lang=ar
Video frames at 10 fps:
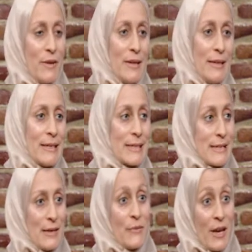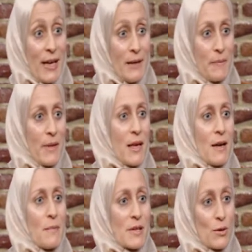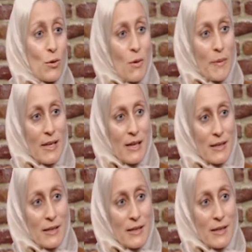في لسه في العالم بس هو بدا